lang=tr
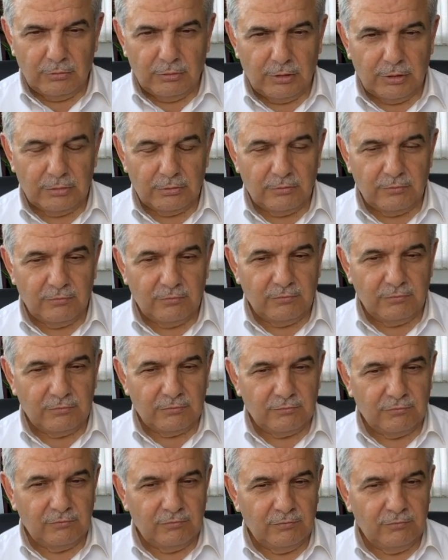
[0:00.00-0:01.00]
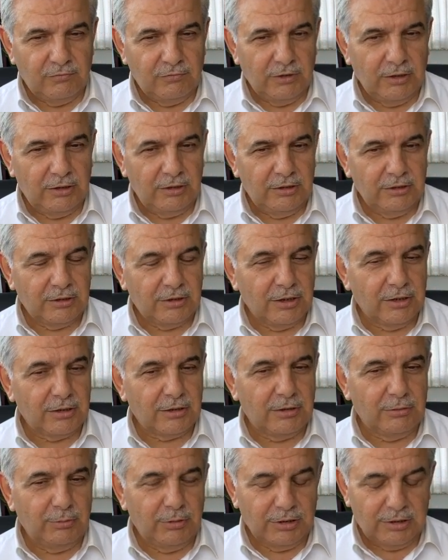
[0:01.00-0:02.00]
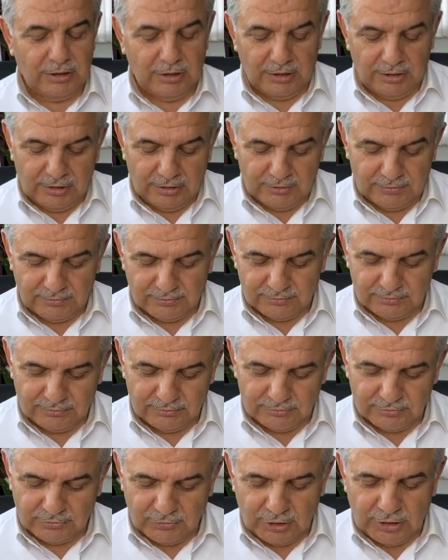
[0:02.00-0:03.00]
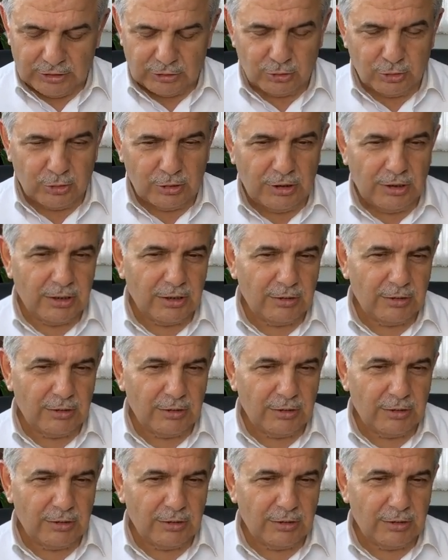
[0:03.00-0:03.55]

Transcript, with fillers: Ulan veli, keramet ehli. Daha sonra